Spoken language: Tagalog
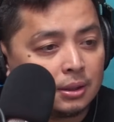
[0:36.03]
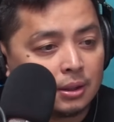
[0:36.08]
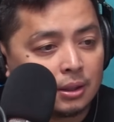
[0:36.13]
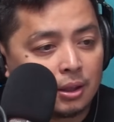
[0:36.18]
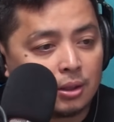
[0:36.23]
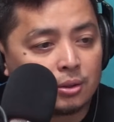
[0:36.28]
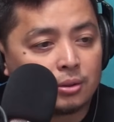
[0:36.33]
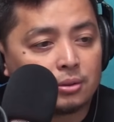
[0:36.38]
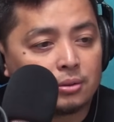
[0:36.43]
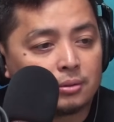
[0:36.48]

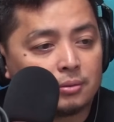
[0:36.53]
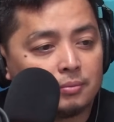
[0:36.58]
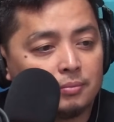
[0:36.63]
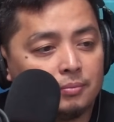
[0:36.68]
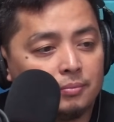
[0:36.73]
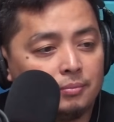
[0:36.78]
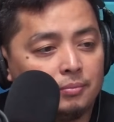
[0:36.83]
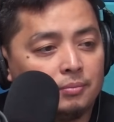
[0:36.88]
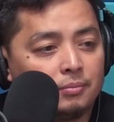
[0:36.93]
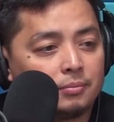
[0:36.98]
Oo. Oh.
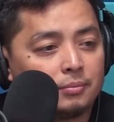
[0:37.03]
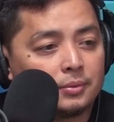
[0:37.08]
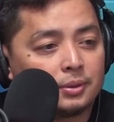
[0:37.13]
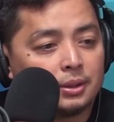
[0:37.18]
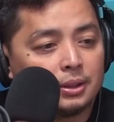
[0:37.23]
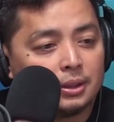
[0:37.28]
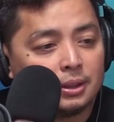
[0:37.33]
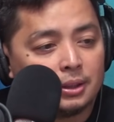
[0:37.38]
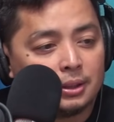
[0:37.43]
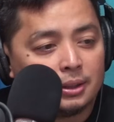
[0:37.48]

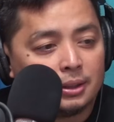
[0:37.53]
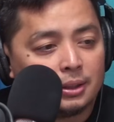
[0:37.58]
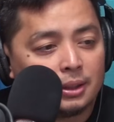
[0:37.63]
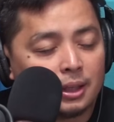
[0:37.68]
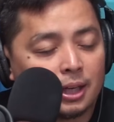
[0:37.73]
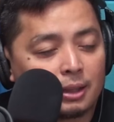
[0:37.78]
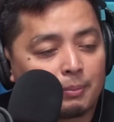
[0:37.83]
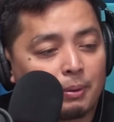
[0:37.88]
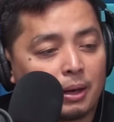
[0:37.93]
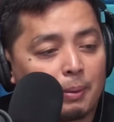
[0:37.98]

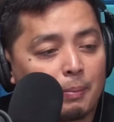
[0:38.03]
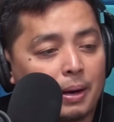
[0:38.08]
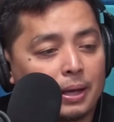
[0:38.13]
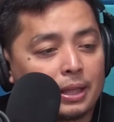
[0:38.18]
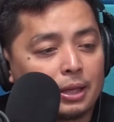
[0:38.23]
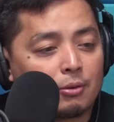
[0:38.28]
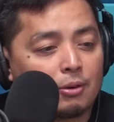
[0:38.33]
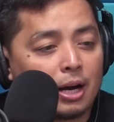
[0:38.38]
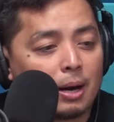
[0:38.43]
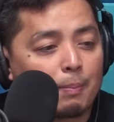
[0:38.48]
At
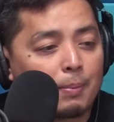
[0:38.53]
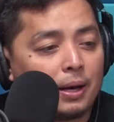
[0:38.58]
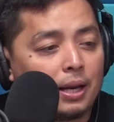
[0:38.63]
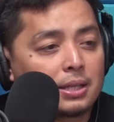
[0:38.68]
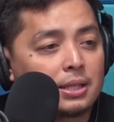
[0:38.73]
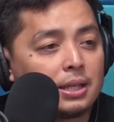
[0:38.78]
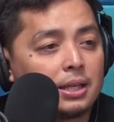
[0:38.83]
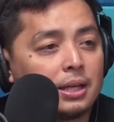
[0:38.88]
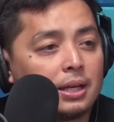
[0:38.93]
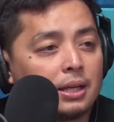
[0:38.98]
binabati ko nga pala
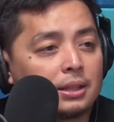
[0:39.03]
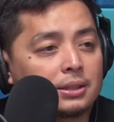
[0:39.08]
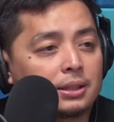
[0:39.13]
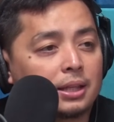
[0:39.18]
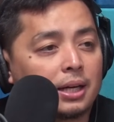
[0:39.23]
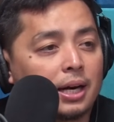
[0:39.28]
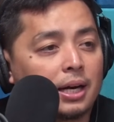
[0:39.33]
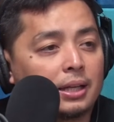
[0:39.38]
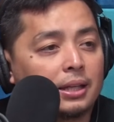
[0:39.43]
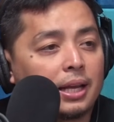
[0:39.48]
si uh,
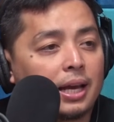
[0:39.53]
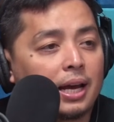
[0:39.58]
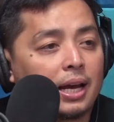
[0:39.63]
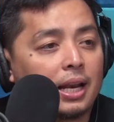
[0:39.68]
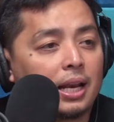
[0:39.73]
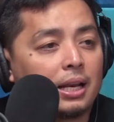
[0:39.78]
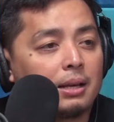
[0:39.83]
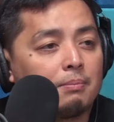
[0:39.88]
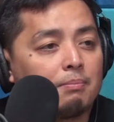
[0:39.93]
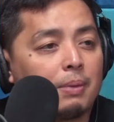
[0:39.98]
Sir
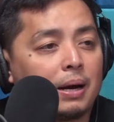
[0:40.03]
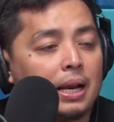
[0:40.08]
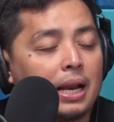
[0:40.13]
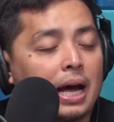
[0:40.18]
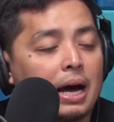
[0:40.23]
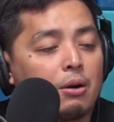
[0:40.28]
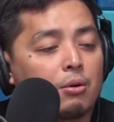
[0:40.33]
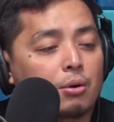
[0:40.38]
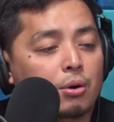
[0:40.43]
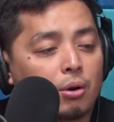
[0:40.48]
Arnel
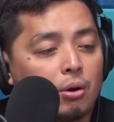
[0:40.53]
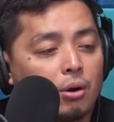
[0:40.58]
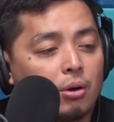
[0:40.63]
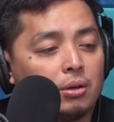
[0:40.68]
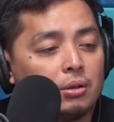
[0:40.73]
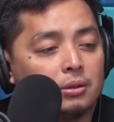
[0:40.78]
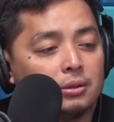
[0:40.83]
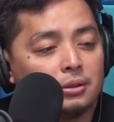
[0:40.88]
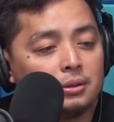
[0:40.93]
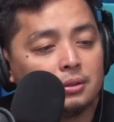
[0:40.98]

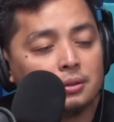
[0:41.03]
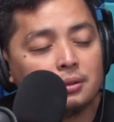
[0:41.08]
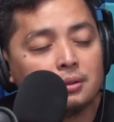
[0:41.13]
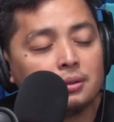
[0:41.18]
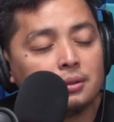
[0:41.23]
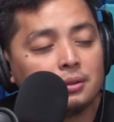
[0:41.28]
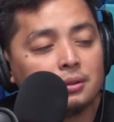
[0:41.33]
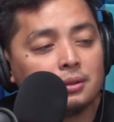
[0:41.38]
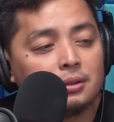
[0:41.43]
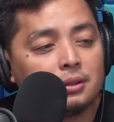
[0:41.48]
Balauro.
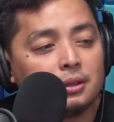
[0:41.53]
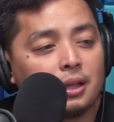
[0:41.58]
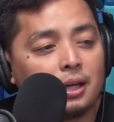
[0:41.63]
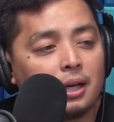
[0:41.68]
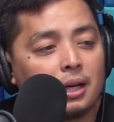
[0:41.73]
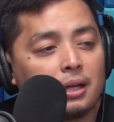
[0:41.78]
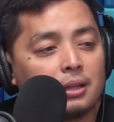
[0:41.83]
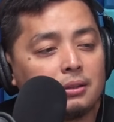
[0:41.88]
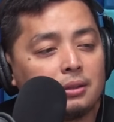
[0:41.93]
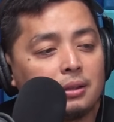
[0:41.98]

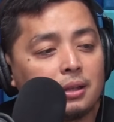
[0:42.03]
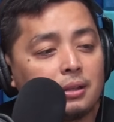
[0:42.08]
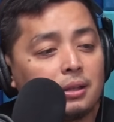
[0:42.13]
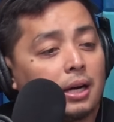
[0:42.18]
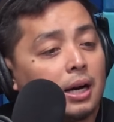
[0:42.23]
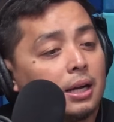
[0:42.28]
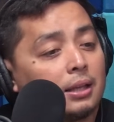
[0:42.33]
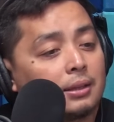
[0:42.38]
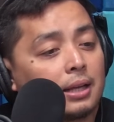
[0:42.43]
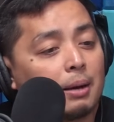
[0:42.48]
Ah, ano,
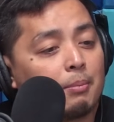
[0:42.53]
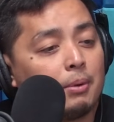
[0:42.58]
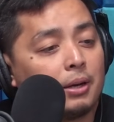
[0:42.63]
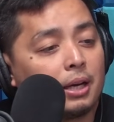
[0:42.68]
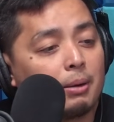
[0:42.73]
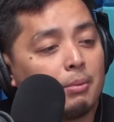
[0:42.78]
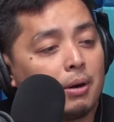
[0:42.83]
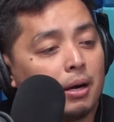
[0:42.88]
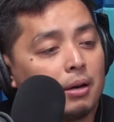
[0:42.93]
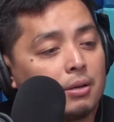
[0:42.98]
nakaantabay
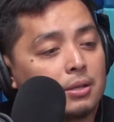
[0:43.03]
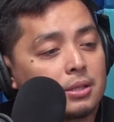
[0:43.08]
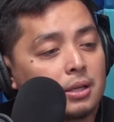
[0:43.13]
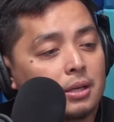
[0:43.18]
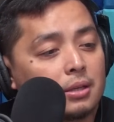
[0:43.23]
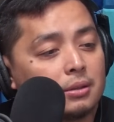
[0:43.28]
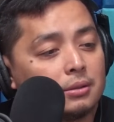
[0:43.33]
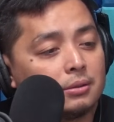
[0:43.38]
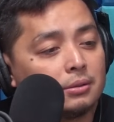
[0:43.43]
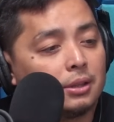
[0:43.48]
ka ba ngayon,
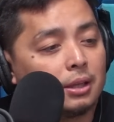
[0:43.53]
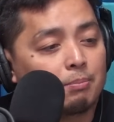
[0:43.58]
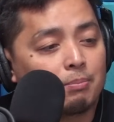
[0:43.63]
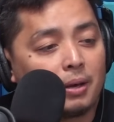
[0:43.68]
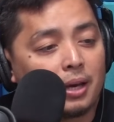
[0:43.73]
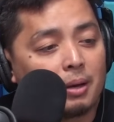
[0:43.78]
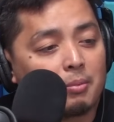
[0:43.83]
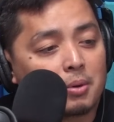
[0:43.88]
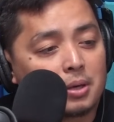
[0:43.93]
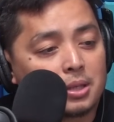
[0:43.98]
sir? Oh,
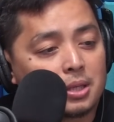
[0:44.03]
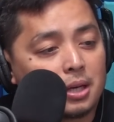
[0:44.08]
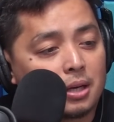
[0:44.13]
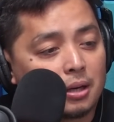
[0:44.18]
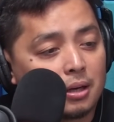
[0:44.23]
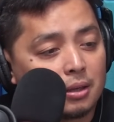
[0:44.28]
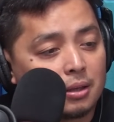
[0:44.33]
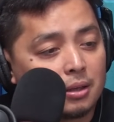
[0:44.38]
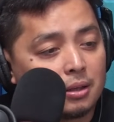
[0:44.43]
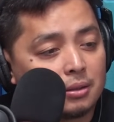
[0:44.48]
Nag-PM ka sa
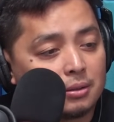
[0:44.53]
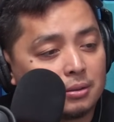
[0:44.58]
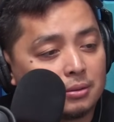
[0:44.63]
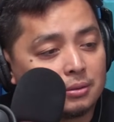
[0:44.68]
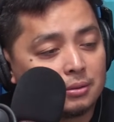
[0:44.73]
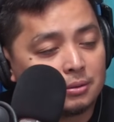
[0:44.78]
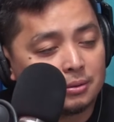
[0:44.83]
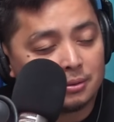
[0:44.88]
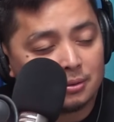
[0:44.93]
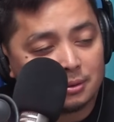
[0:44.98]
akin eh.
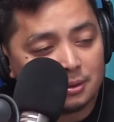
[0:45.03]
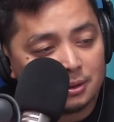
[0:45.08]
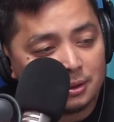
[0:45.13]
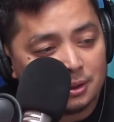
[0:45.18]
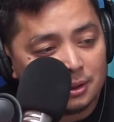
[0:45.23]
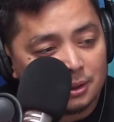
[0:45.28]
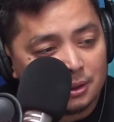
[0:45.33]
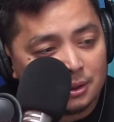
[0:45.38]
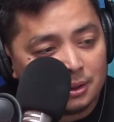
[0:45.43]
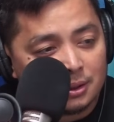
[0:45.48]

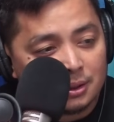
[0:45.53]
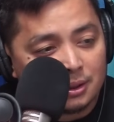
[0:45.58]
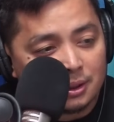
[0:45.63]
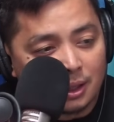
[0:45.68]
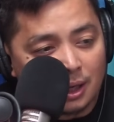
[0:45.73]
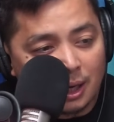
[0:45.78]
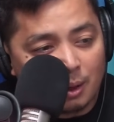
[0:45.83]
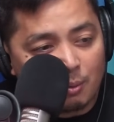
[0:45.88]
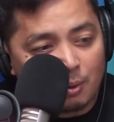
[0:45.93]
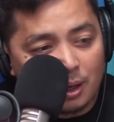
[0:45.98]

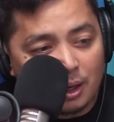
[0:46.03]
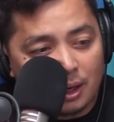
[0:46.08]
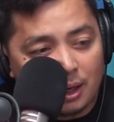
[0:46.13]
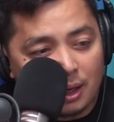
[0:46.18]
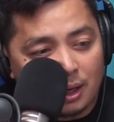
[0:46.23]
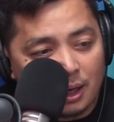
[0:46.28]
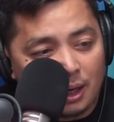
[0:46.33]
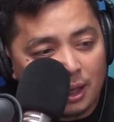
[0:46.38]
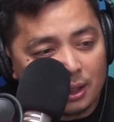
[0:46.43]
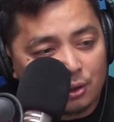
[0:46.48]
I will
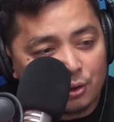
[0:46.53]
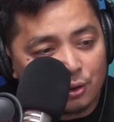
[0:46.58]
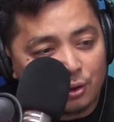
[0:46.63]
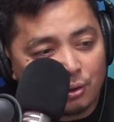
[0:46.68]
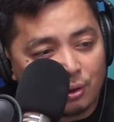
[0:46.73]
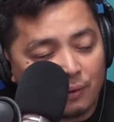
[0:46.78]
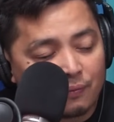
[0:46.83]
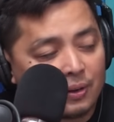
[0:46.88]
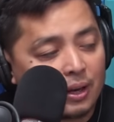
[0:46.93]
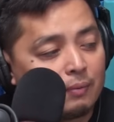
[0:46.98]
uh, let you
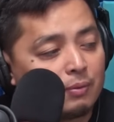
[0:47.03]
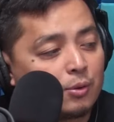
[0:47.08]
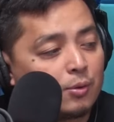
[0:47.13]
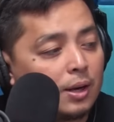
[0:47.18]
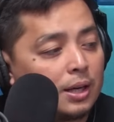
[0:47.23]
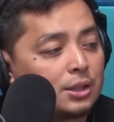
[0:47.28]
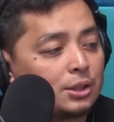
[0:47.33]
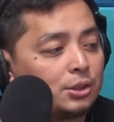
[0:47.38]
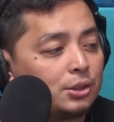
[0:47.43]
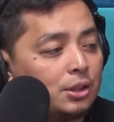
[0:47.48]
know if I have
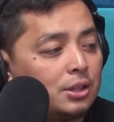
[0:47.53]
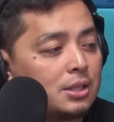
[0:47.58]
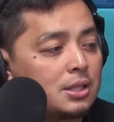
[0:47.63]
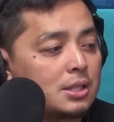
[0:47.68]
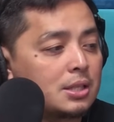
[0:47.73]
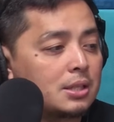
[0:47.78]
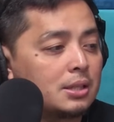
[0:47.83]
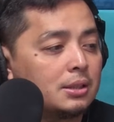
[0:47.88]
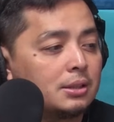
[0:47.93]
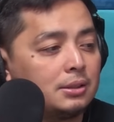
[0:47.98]

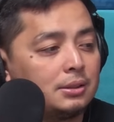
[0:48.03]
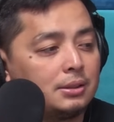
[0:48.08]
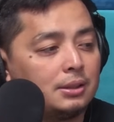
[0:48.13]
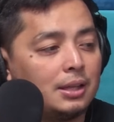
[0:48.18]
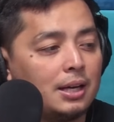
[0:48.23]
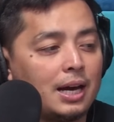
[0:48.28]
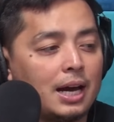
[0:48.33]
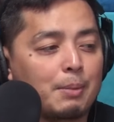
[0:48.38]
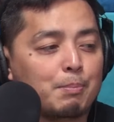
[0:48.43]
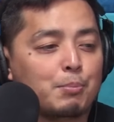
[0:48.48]
questions.
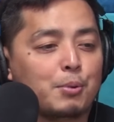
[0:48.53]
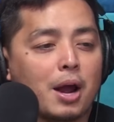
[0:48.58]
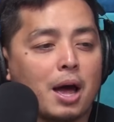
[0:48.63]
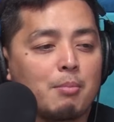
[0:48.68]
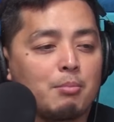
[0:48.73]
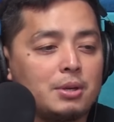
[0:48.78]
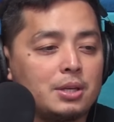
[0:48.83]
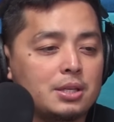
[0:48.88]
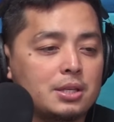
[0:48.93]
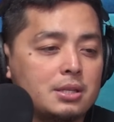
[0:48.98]
I
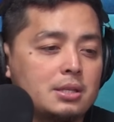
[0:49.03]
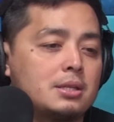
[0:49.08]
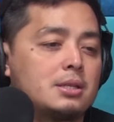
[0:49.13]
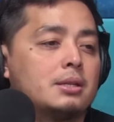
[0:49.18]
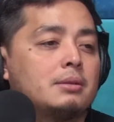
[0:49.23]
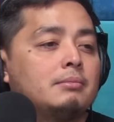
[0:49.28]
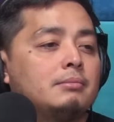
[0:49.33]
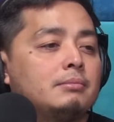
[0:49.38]
promise.